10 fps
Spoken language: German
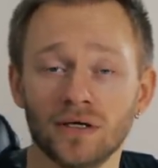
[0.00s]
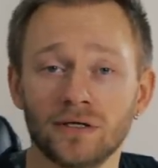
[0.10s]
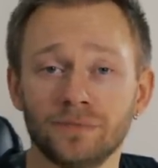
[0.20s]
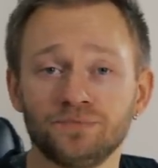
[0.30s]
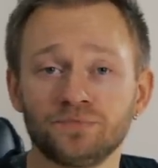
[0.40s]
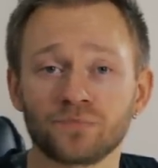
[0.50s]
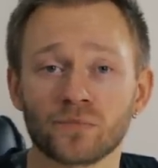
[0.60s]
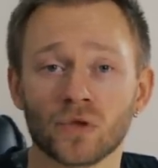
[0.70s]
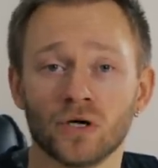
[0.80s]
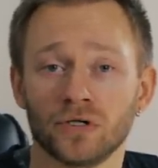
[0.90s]
Ähm,
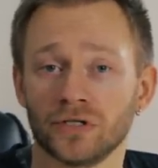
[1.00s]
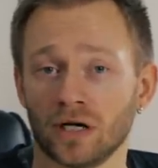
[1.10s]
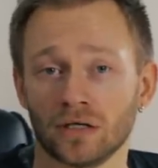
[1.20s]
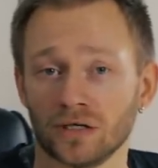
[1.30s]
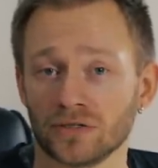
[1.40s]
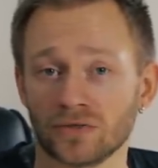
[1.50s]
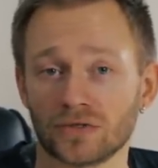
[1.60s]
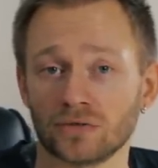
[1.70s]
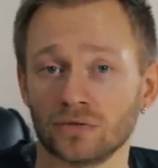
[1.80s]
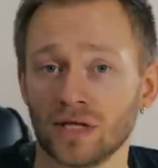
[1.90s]
ja,
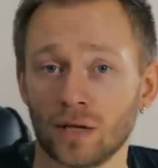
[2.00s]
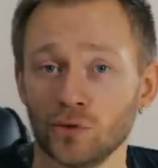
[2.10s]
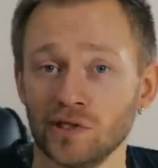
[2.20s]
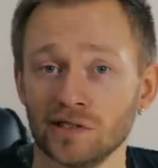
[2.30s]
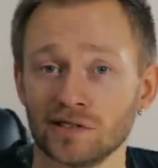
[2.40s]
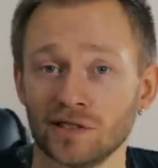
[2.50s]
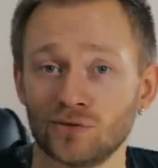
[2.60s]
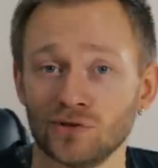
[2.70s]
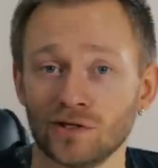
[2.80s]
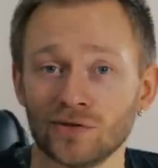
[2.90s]
ansonsten abonnieren ist
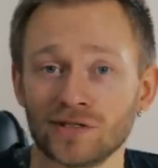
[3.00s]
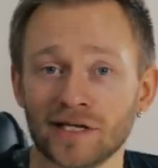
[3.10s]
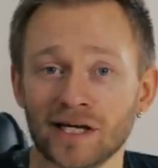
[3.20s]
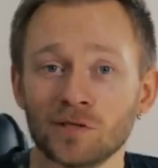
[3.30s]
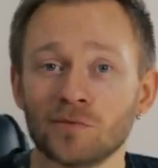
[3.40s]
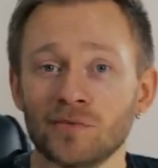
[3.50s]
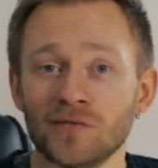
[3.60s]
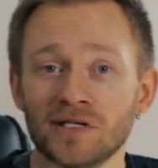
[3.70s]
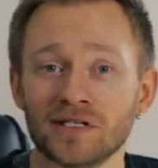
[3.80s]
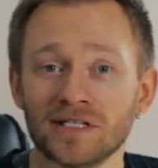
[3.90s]
natürlich auch sehr gerne bei
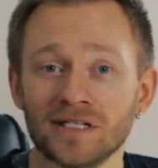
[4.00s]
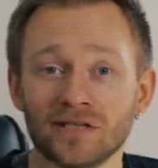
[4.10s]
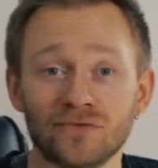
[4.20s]
mir gesehen.